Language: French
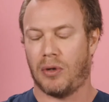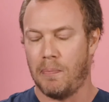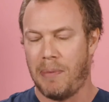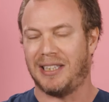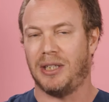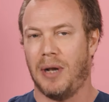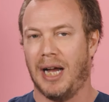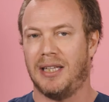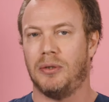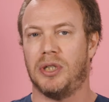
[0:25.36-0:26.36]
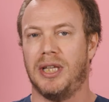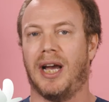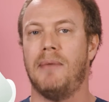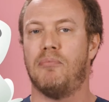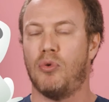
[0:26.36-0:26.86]
comme particularité de
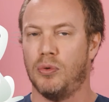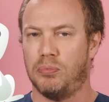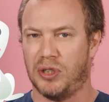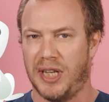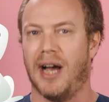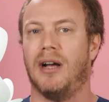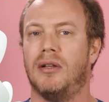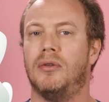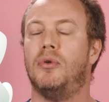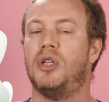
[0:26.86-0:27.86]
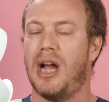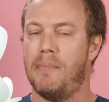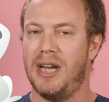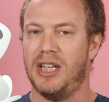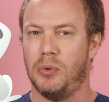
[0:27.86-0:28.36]
générer beaucoup de poussière. Ne
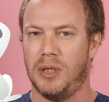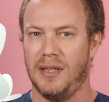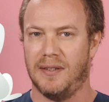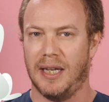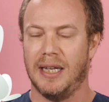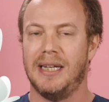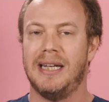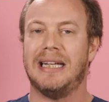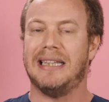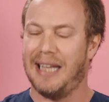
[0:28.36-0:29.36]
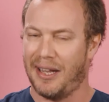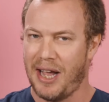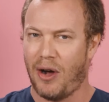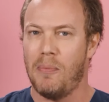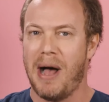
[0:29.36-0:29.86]
jamais les utiliser.
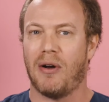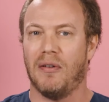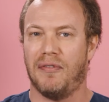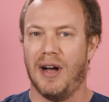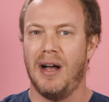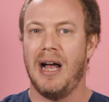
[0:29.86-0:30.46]
Dernière remarque enfin,